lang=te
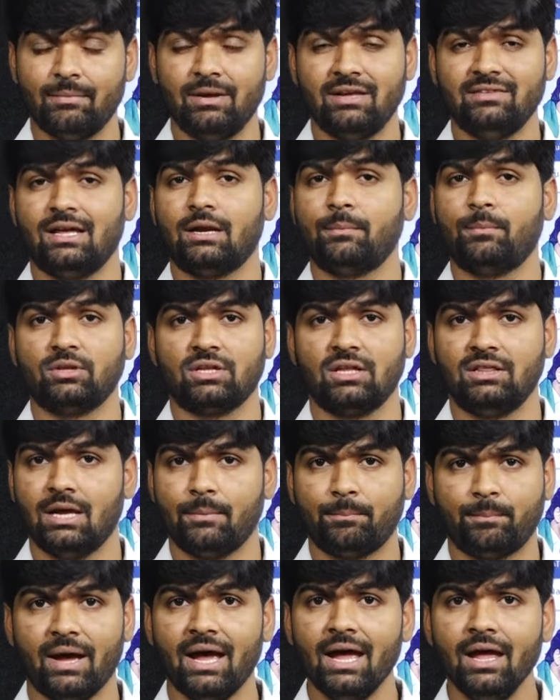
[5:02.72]
సమయం సరిపోతుంది
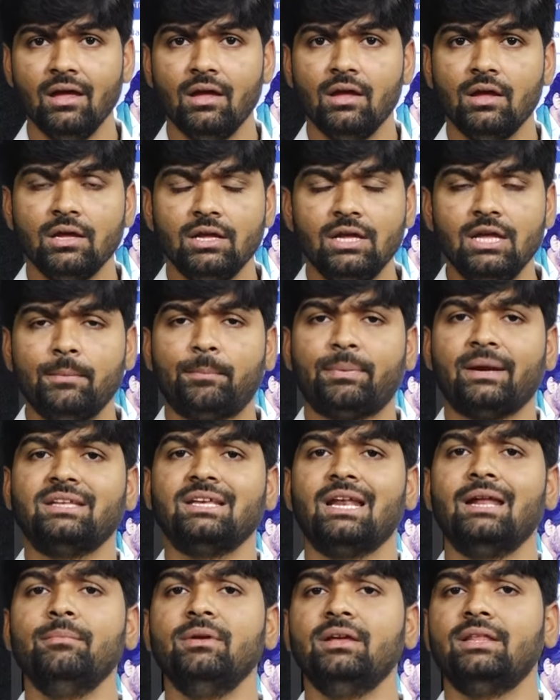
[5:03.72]
తప్ప ఈ
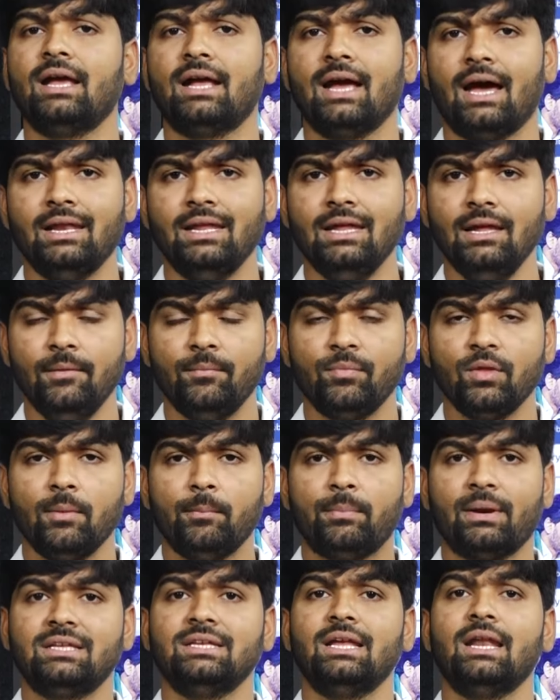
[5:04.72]
ప్రజల మీద కానీ
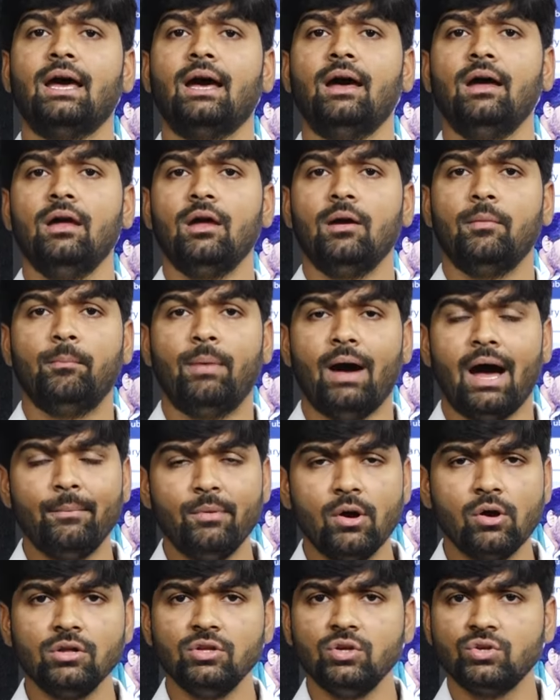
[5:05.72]
ప్రజల
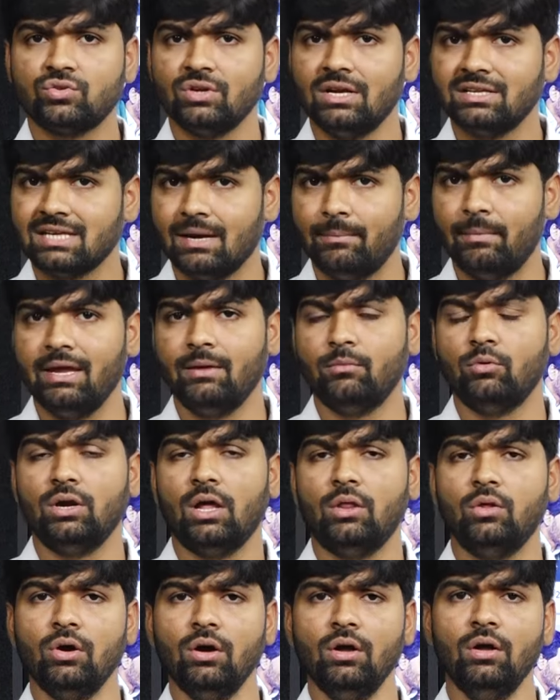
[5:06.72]
బాబోగులు చూసుకునే సమయం
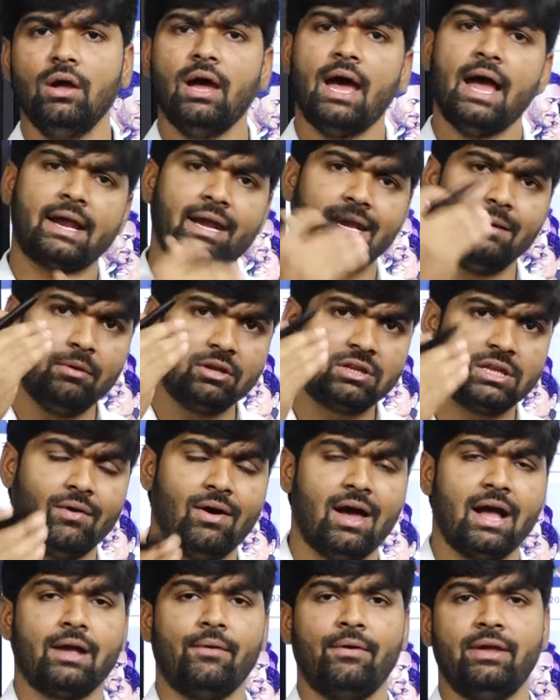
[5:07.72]
ఉండదు అక్కడ మొత్తం
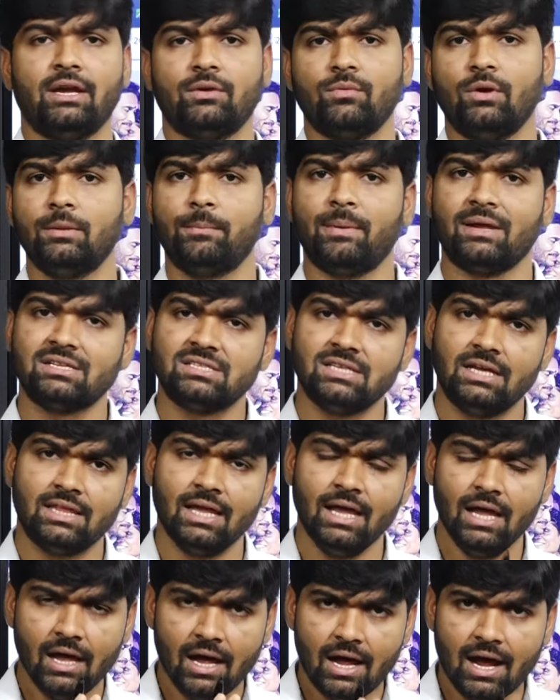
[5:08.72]
ఆగమయ్యేటువంటి పరిస్థితి
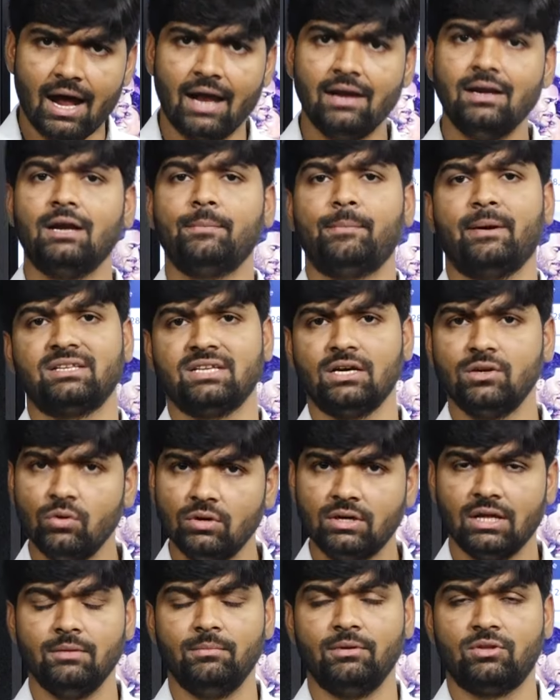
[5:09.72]
అయితే హండ్రెడ్ పర్సెంట్
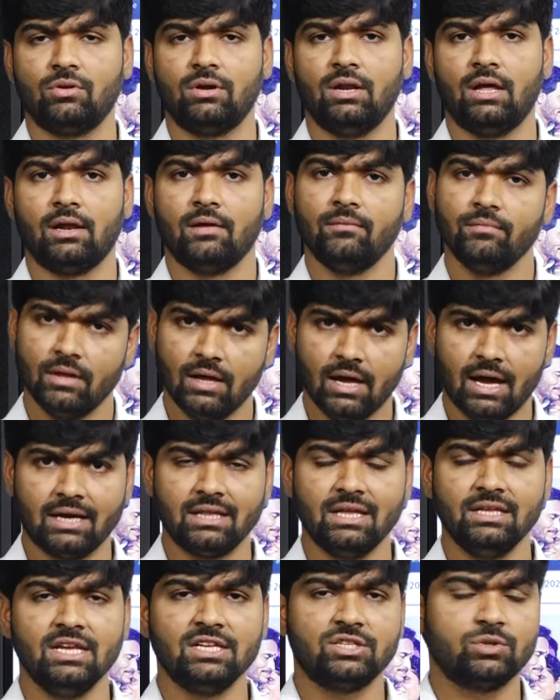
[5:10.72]
ఉంటుంది మిత్రులారా
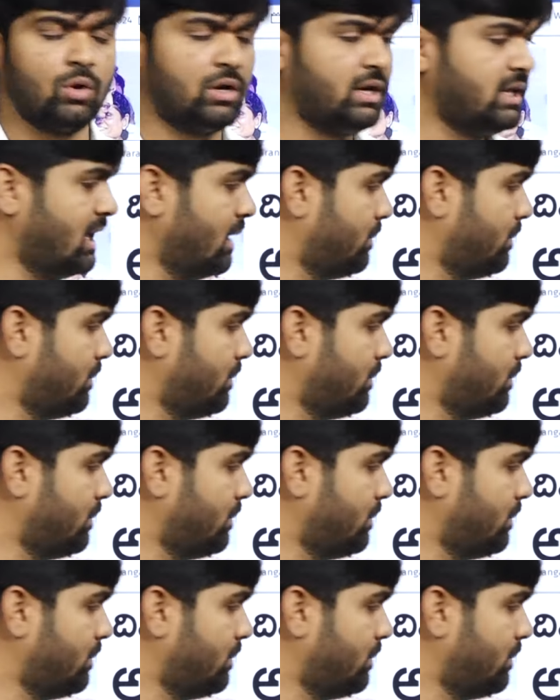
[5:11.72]
అర్థం చేసుకోండి